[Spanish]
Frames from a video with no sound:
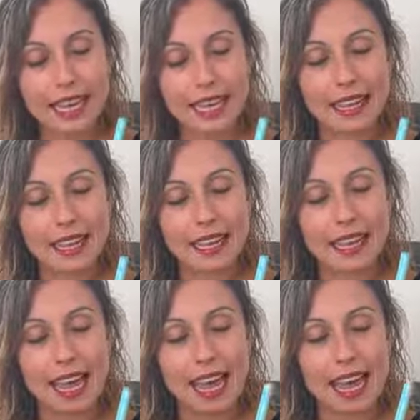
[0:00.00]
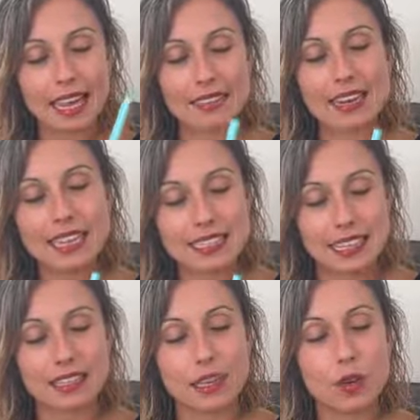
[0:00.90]
eh, a nivel
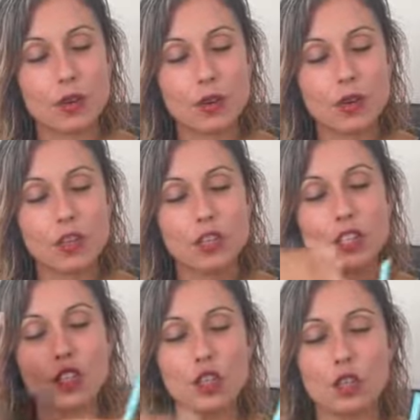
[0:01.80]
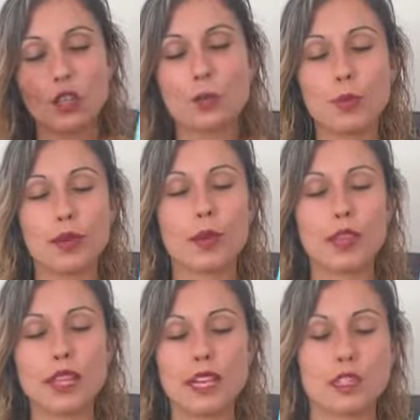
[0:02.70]
estético yo no puedo
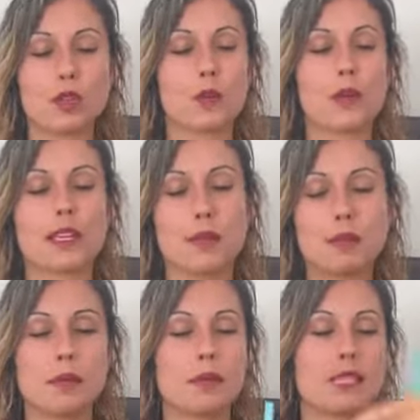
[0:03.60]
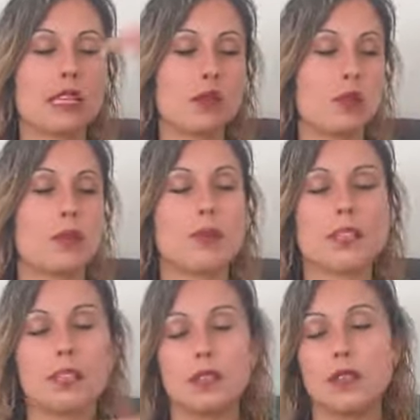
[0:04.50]
hacer esto porque a mí me pesa el culo,
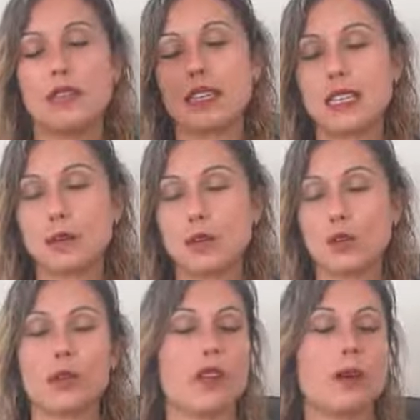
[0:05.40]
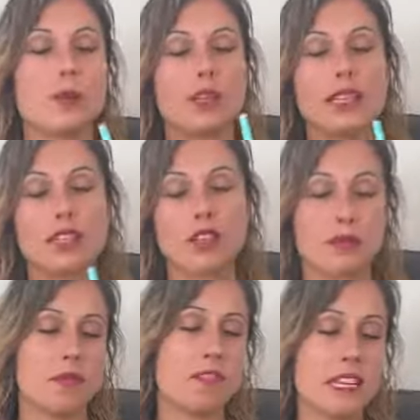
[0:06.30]
porque tengo la barriga más gorda o porque
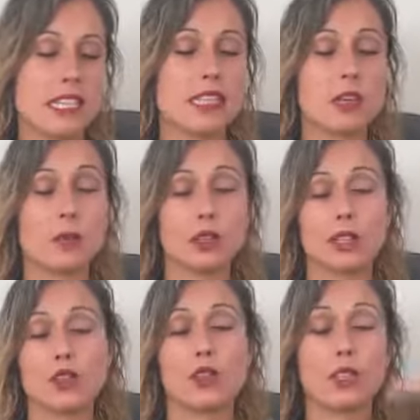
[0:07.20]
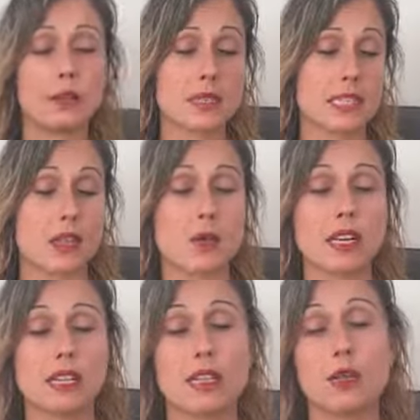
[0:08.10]
soy más bajita o porque soy demasiado
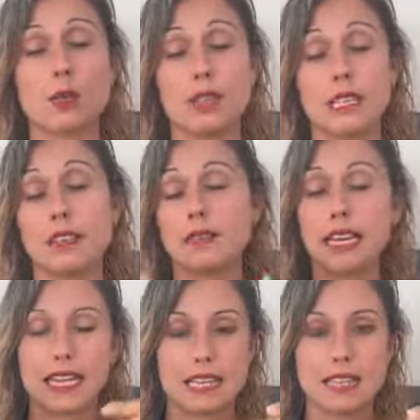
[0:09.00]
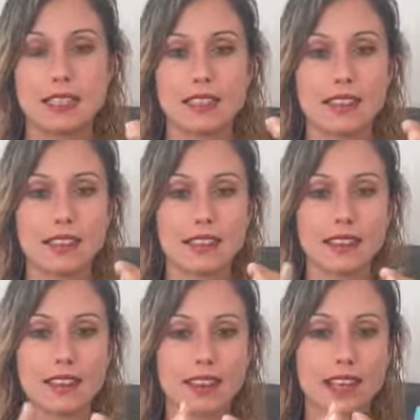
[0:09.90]
alta o porque X.
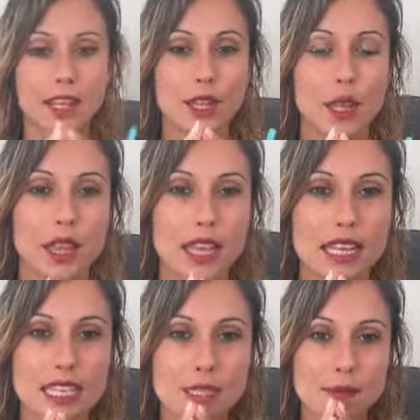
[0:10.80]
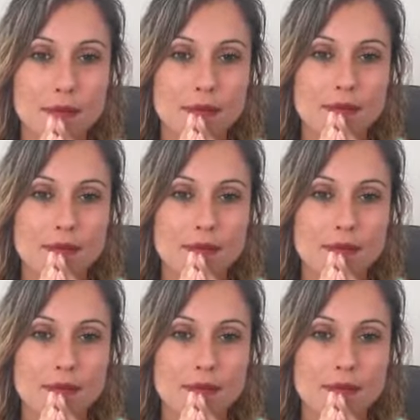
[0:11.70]
Entonces,